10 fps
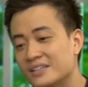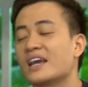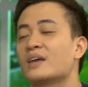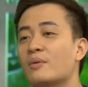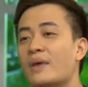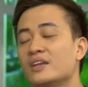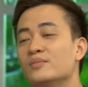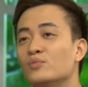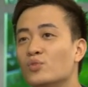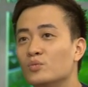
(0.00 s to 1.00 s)
trẻ mà bạn
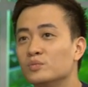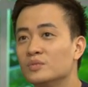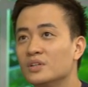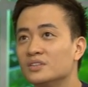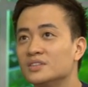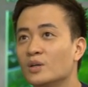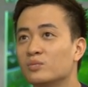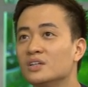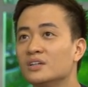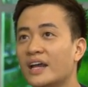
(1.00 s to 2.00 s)
ấy cũng ờ,
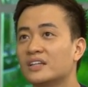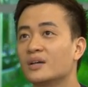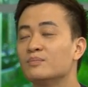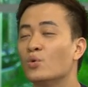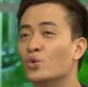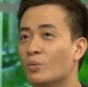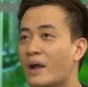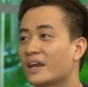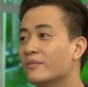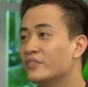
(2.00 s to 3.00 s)
giống như anh tâm bùi của
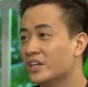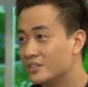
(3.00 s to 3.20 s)
ba năm về